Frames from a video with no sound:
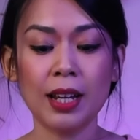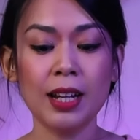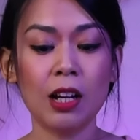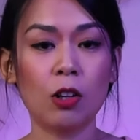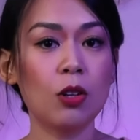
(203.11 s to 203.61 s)

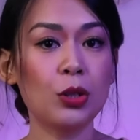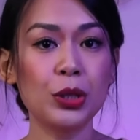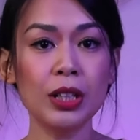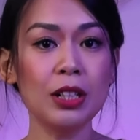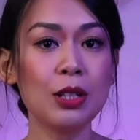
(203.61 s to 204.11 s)
thấy là có
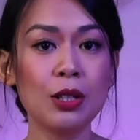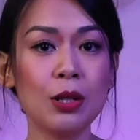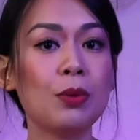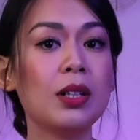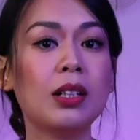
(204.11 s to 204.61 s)
rất
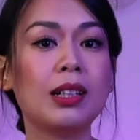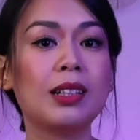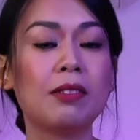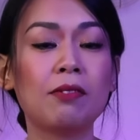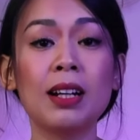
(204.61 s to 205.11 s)
nhiều người
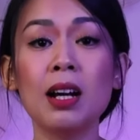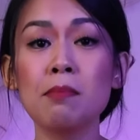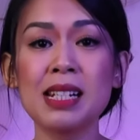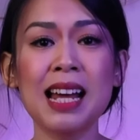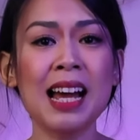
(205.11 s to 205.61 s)
thường phát
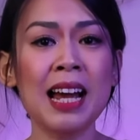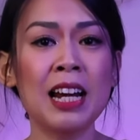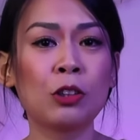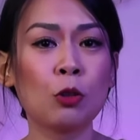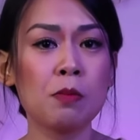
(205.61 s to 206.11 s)
âm sai hay
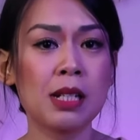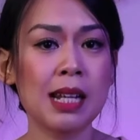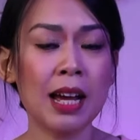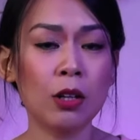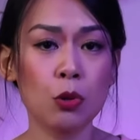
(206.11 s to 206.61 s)
là tụng
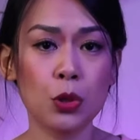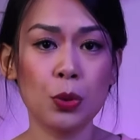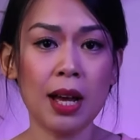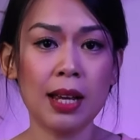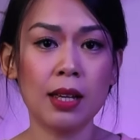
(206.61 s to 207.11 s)
sai câu chú
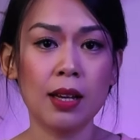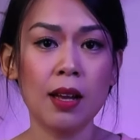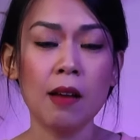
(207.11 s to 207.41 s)
này.